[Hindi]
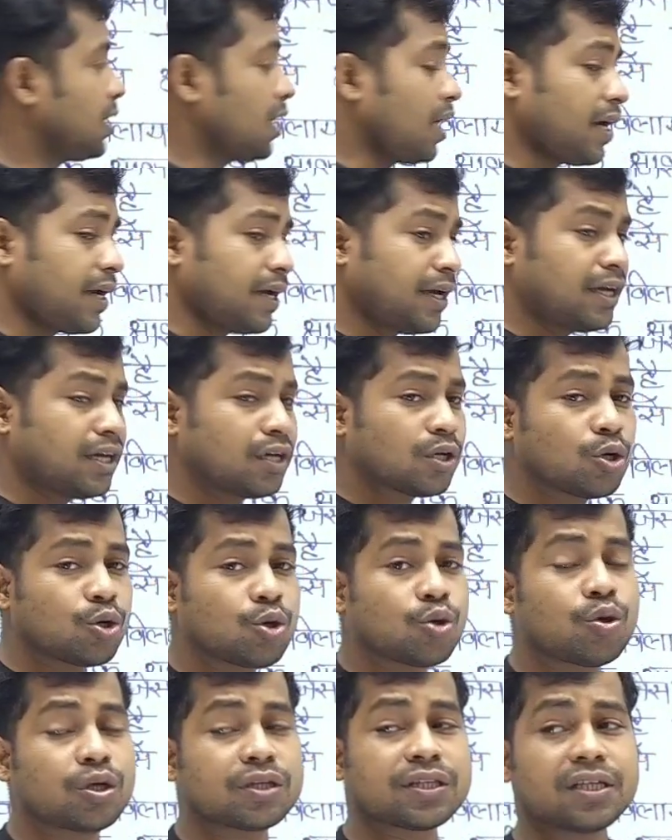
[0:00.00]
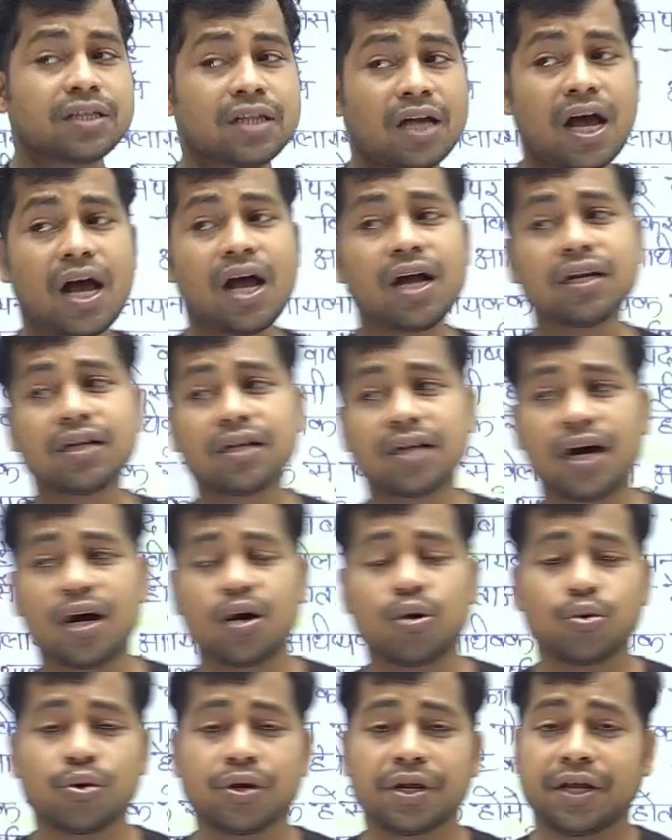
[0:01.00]
क्या है क्वनांग का
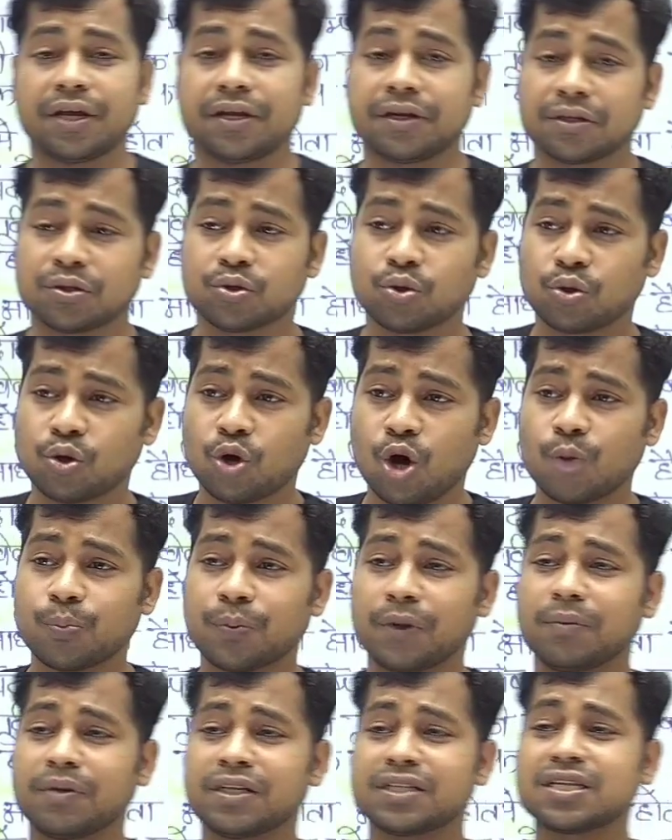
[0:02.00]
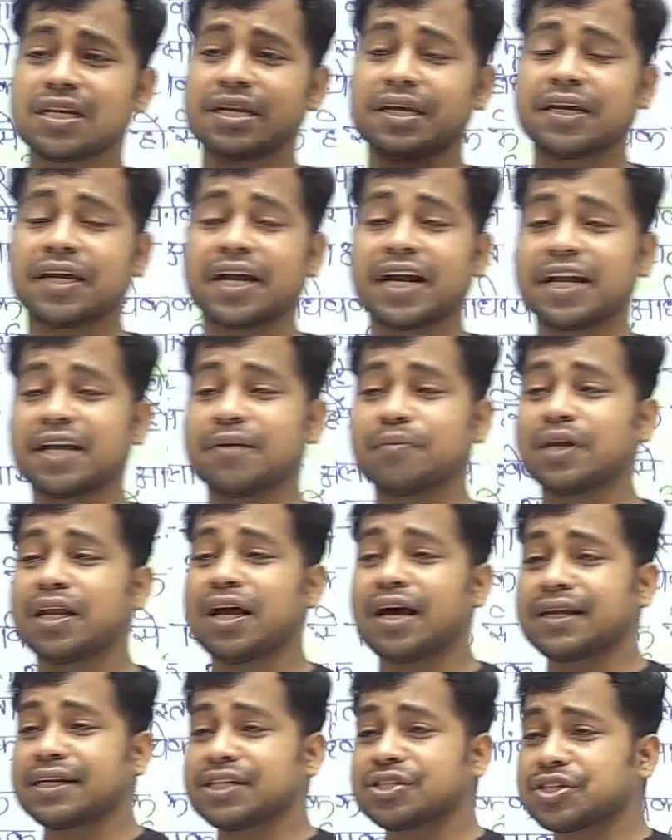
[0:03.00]
उन्नयन तो कॉपी में चलिए हेडिंग
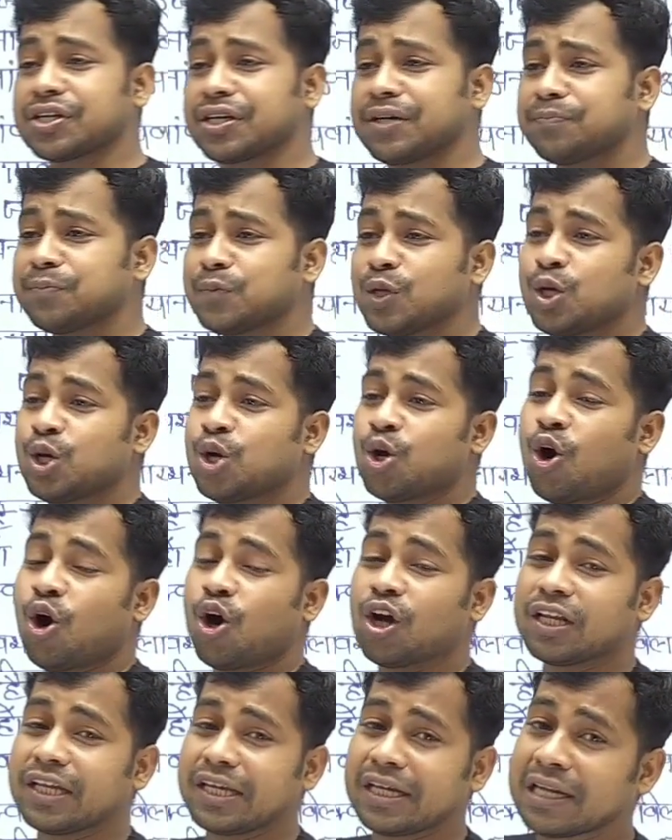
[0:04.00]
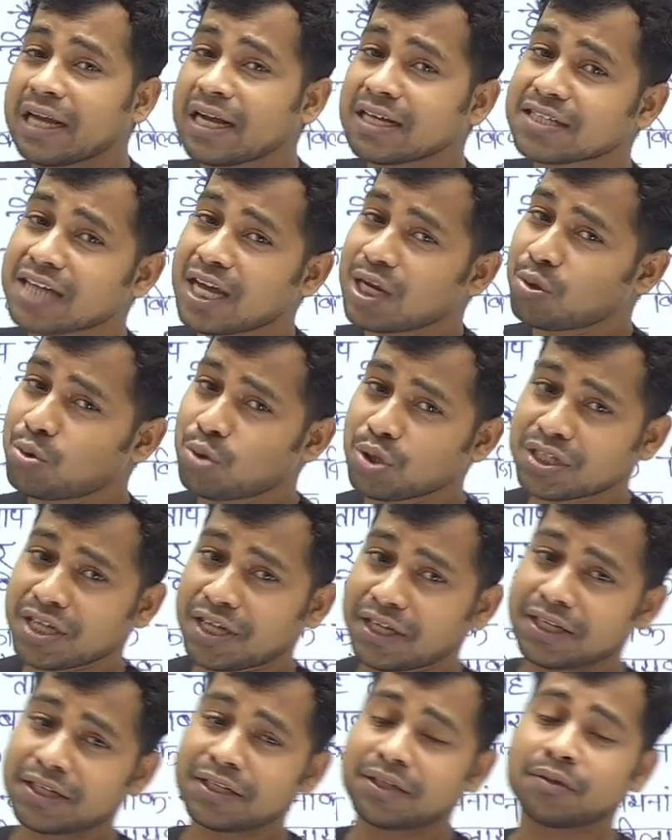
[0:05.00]
बना लीजिए और लिखना चालू हो
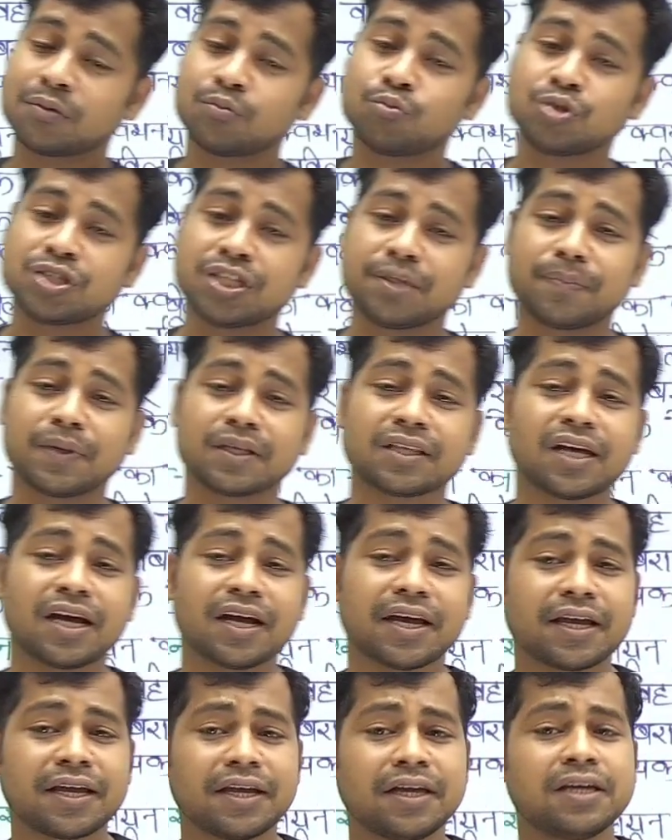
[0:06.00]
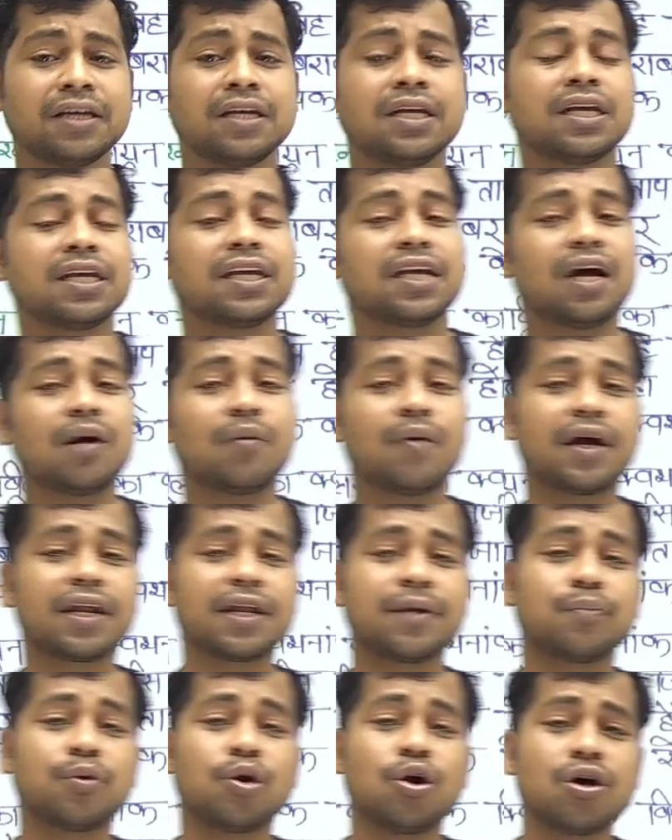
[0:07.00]
जाइए मुझे पता है कि
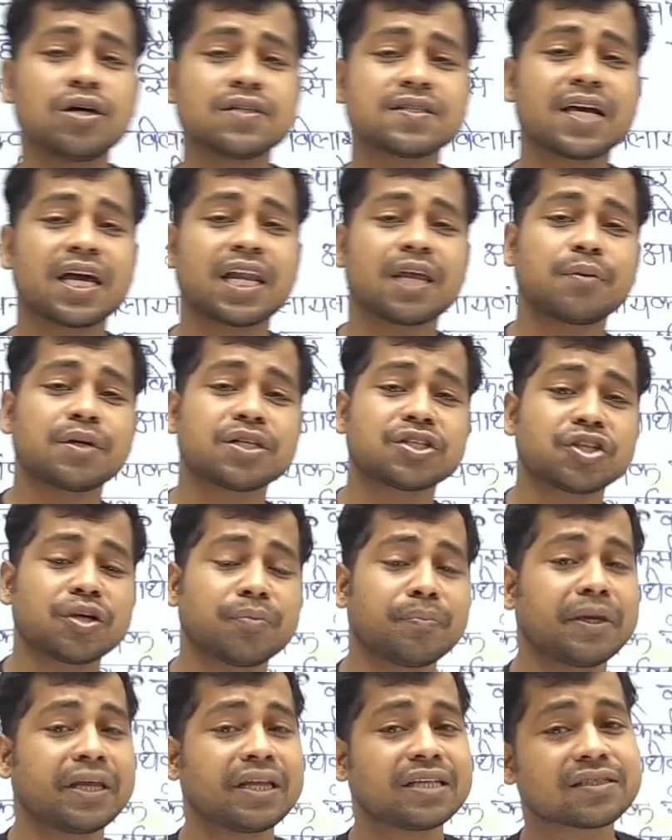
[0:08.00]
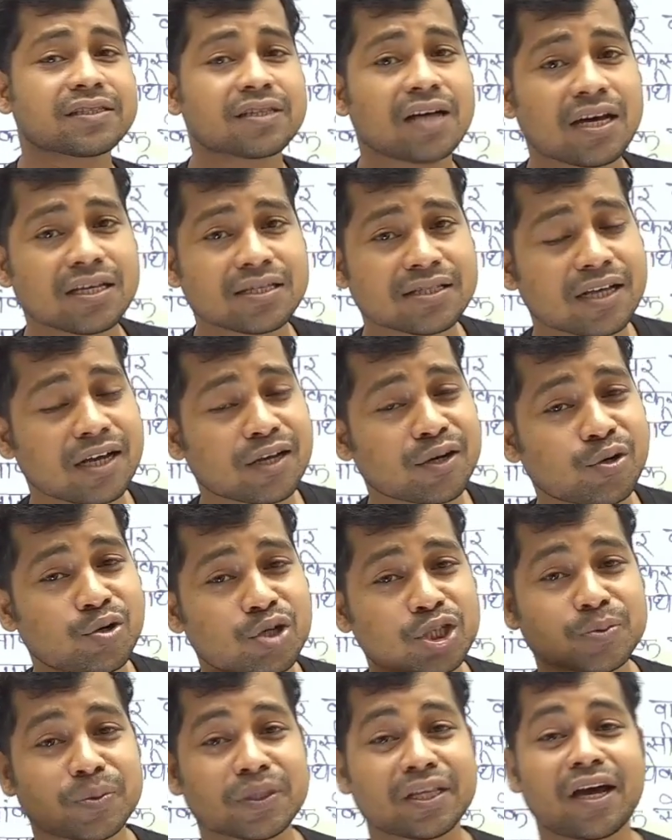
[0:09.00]
हमारे बहुत सारे बच्चे मेरे साथ साथ
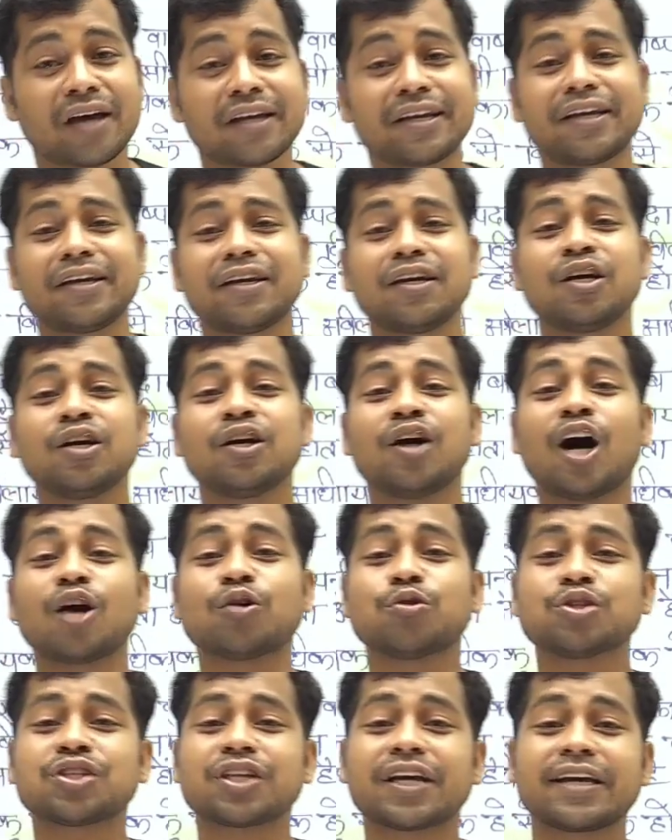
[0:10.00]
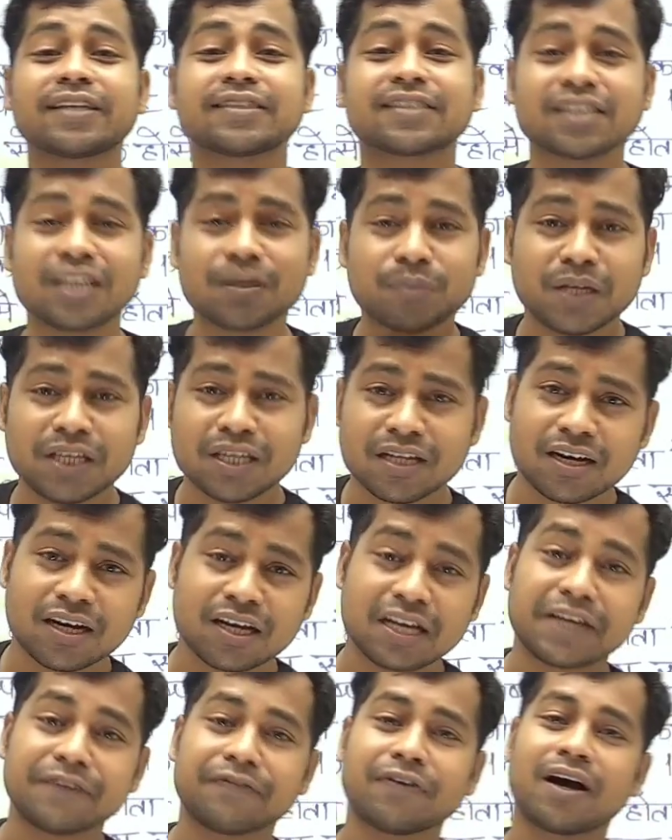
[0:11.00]
नोट्स बता रहे और कुछ ऐसे भी
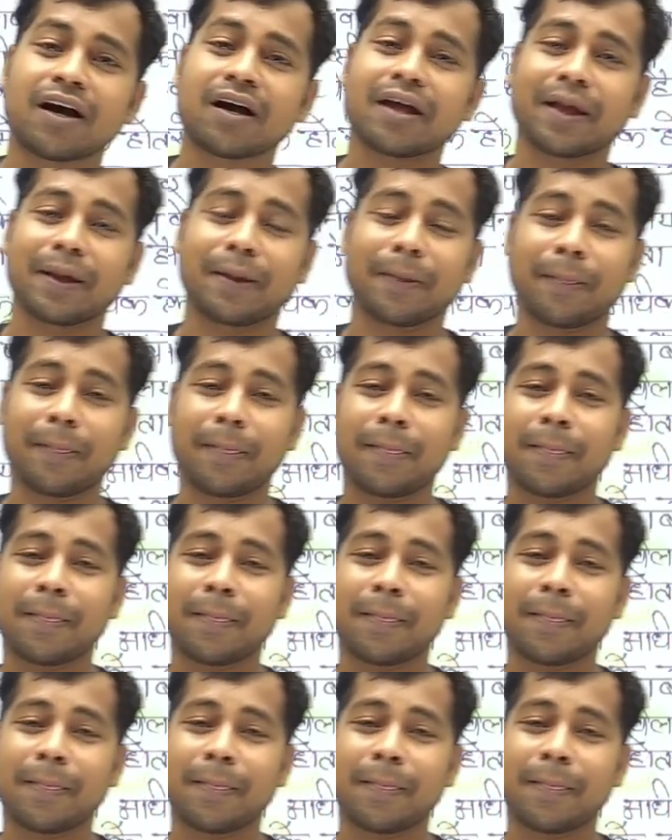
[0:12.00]
खलीफा है